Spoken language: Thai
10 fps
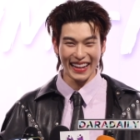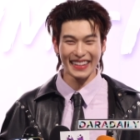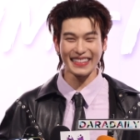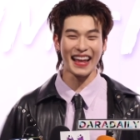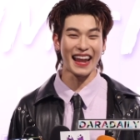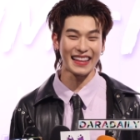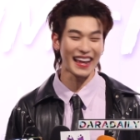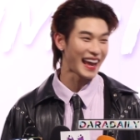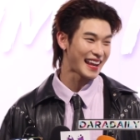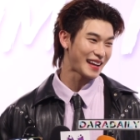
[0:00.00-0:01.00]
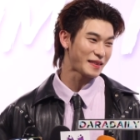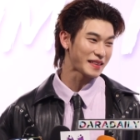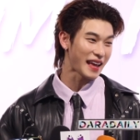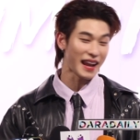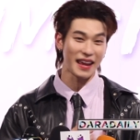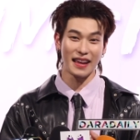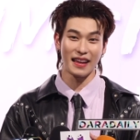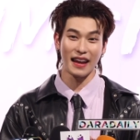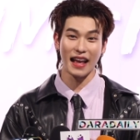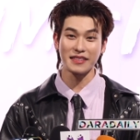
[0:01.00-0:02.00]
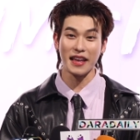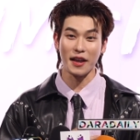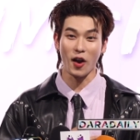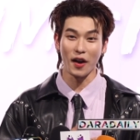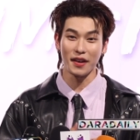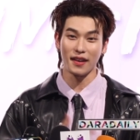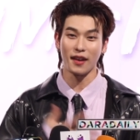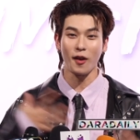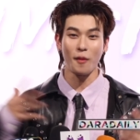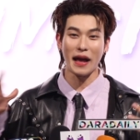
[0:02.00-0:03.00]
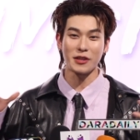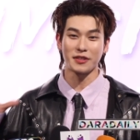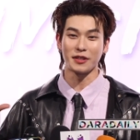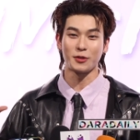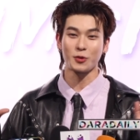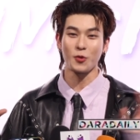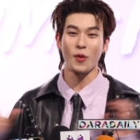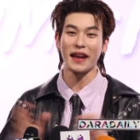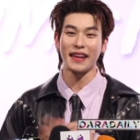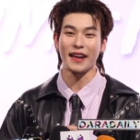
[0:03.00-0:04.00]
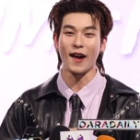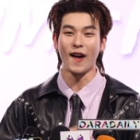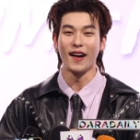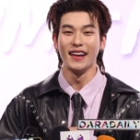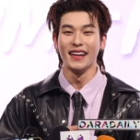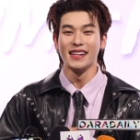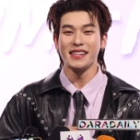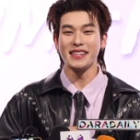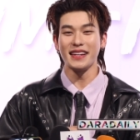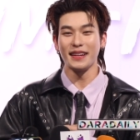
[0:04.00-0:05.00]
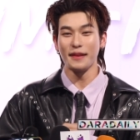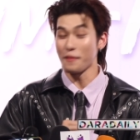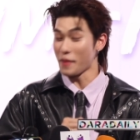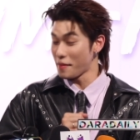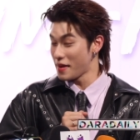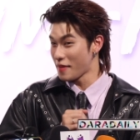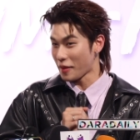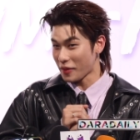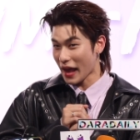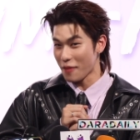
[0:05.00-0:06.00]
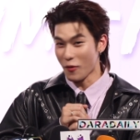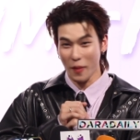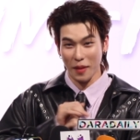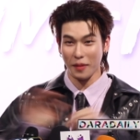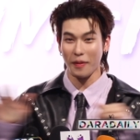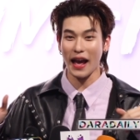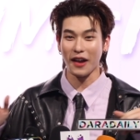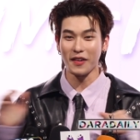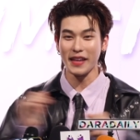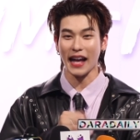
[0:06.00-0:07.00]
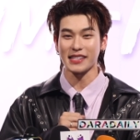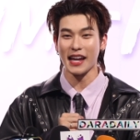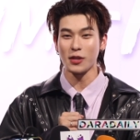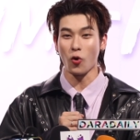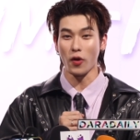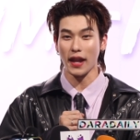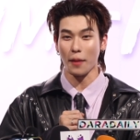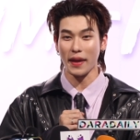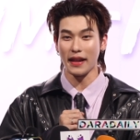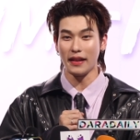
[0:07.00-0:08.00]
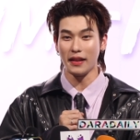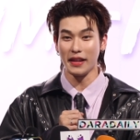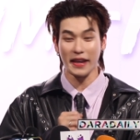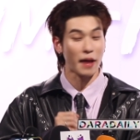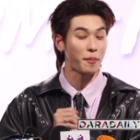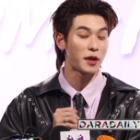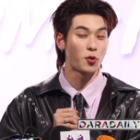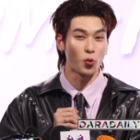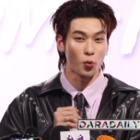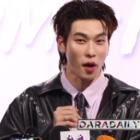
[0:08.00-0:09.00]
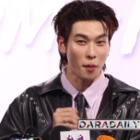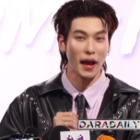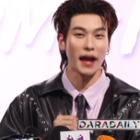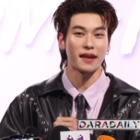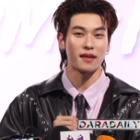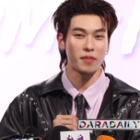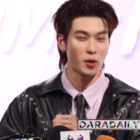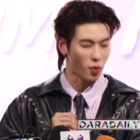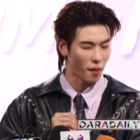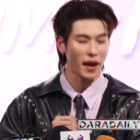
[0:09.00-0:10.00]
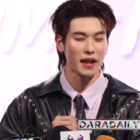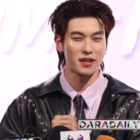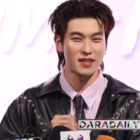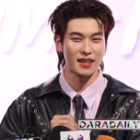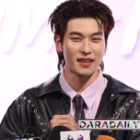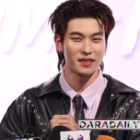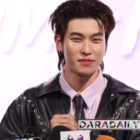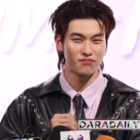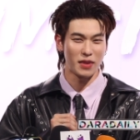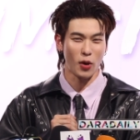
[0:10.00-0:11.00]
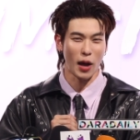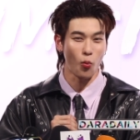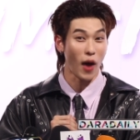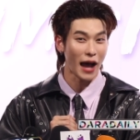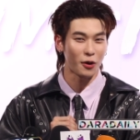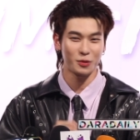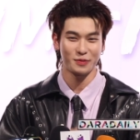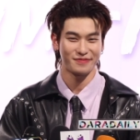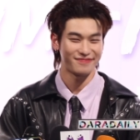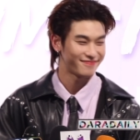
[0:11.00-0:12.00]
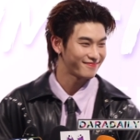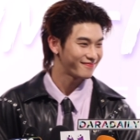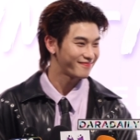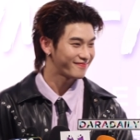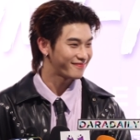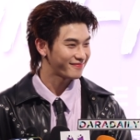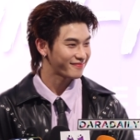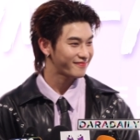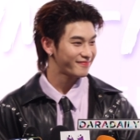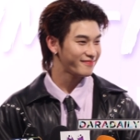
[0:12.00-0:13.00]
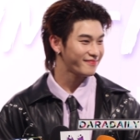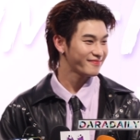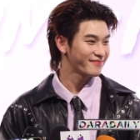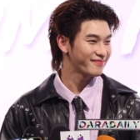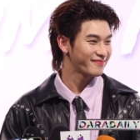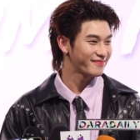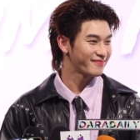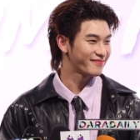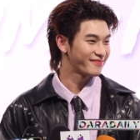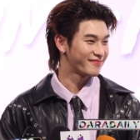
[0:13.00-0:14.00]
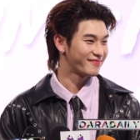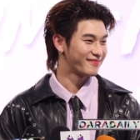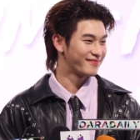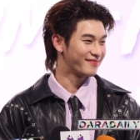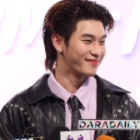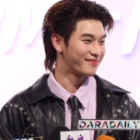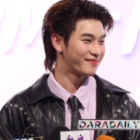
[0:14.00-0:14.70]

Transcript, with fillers: ตั้งแต่ไหน แต่ไรนะฮะตั้งแต่ใน last icon แล้วก็มาจนถึงทุกๆวันนี้ก็จริงๆ มันมีแบบหลายโมเมนต์มากๆ ก็อยากจะให้ทุกคนเนี่ย ไปรีแคปไปดูพร้อมกัน ไปดูพร้อมกันจริง ๆ มีความว้าวแต่แต่วันนั้นคือฮามากนะช็อตทั้ทุกคนเก็บทุกมุม